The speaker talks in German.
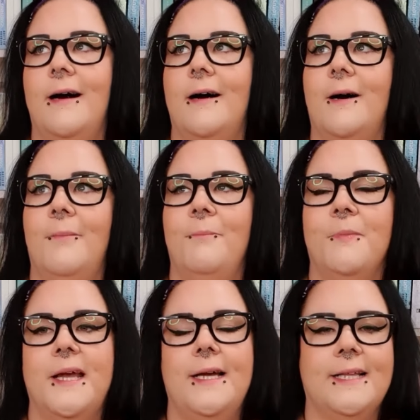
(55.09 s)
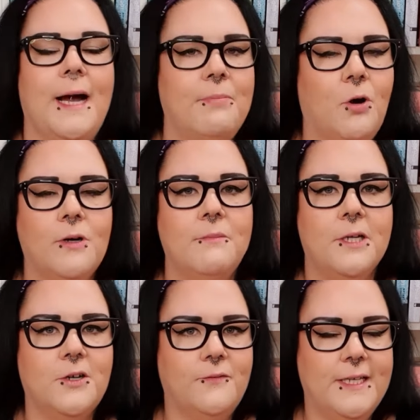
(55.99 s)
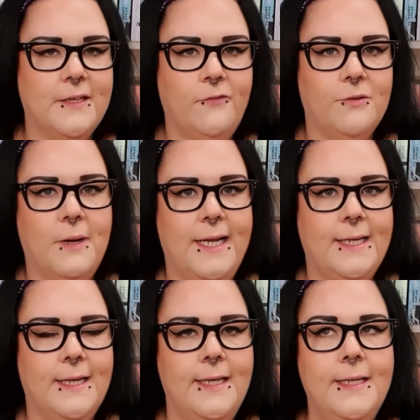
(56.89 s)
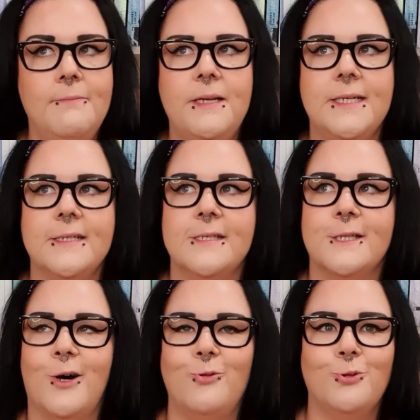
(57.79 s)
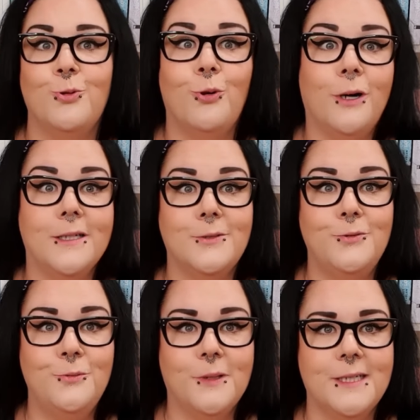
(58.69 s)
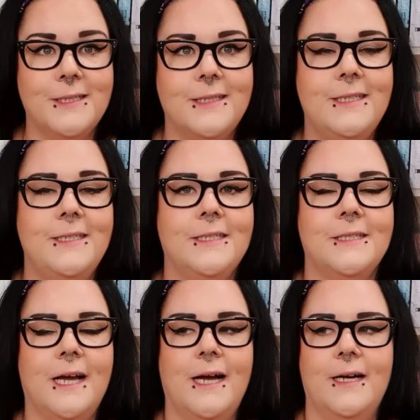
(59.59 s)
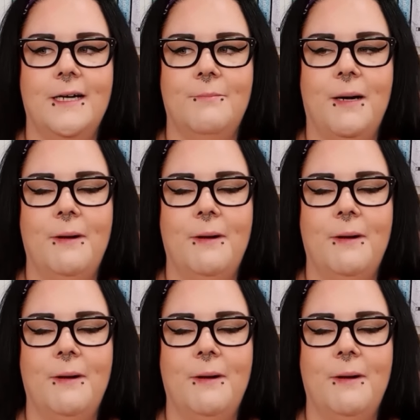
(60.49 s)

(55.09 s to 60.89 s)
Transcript: Ähm, ich habe auch immer noch welche von meinen Lieblingsautoren übrig, die ich äh, bei